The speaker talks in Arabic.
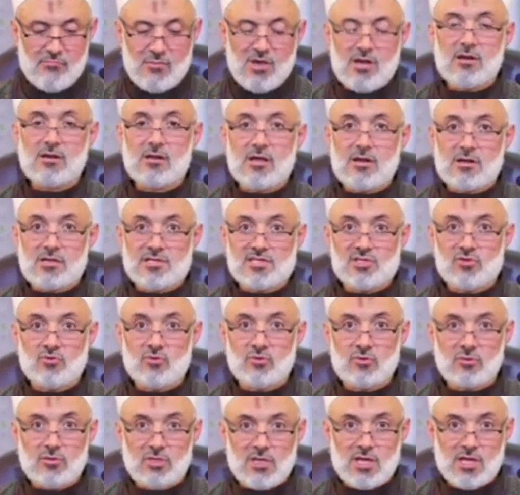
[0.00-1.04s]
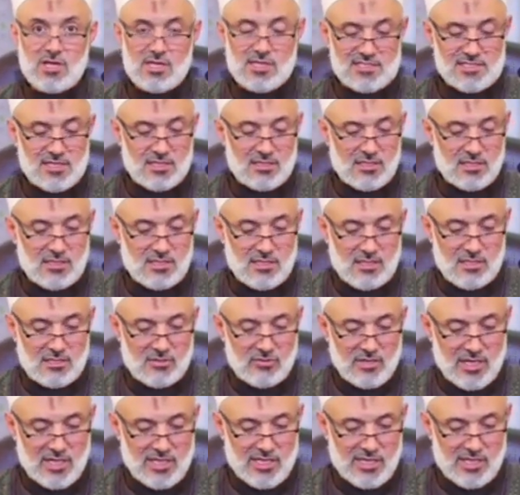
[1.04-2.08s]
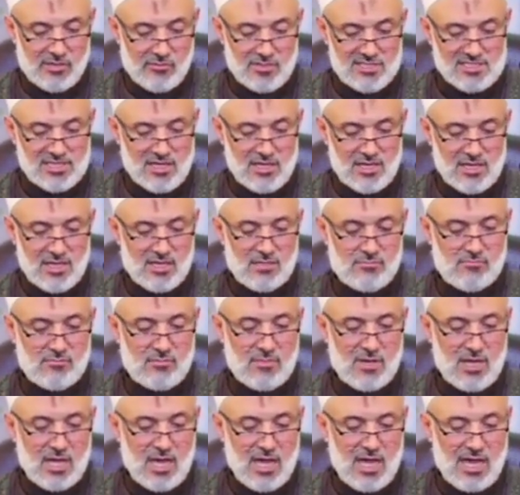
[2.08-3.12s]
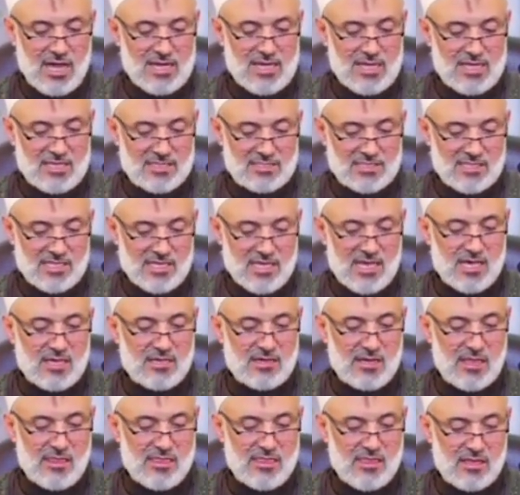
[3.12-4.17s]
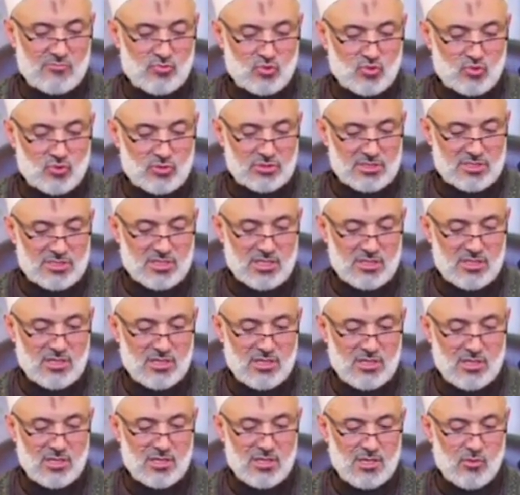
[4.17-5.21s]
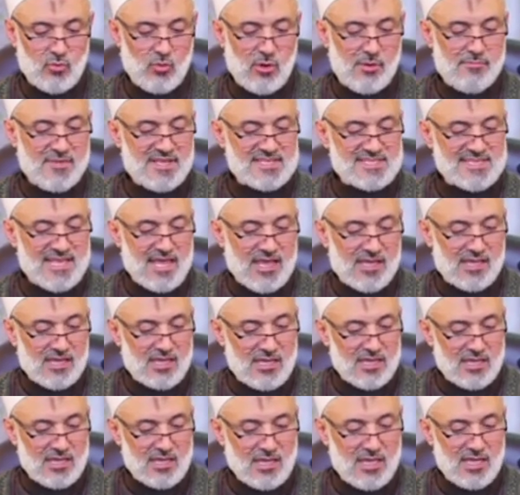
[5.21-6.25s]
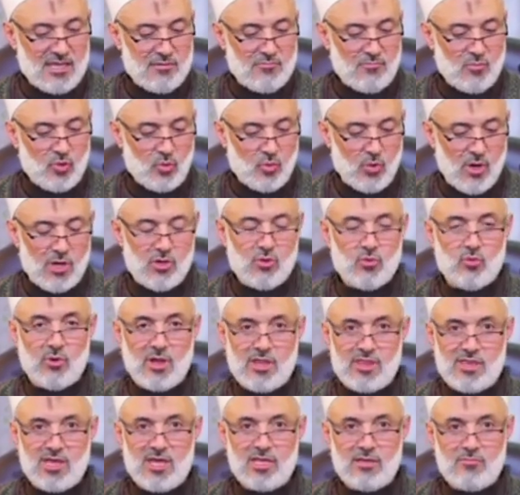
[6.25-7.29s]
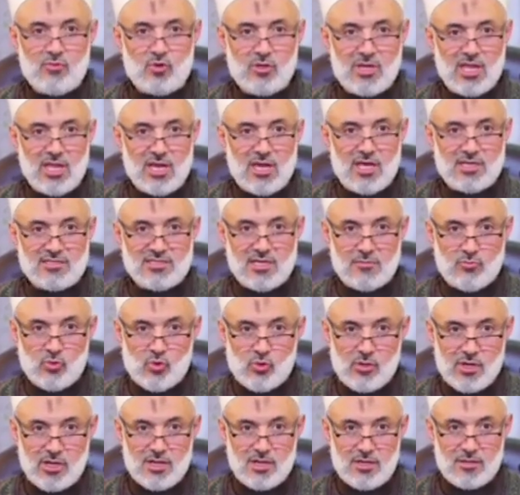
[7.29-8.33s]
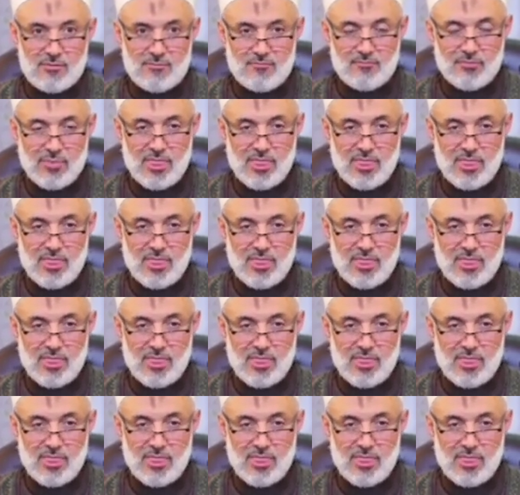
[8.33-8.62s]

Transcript: مر رسول الله صلى الله عليه وسلم على ديار ثمود ومساكنهم وهو ذاهب إلى تبوك